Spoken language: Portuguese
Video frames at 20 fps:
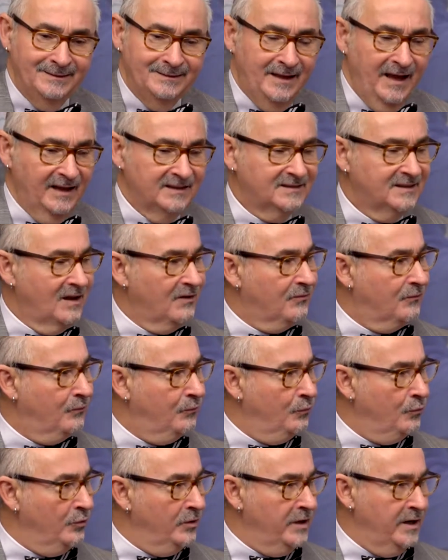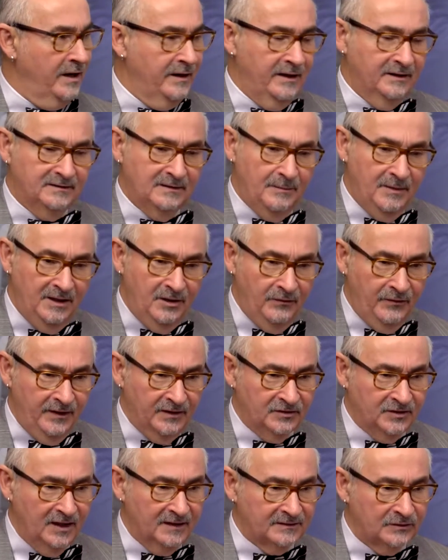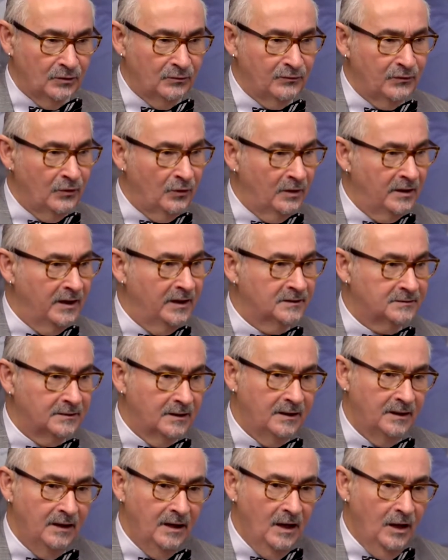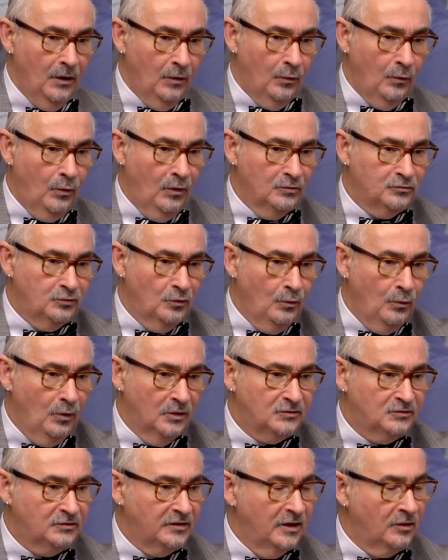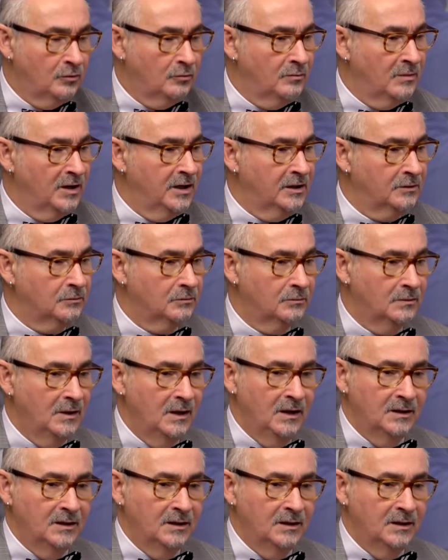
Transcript: ter essa fúria e essa manifestação violenta contra um outro ser humano,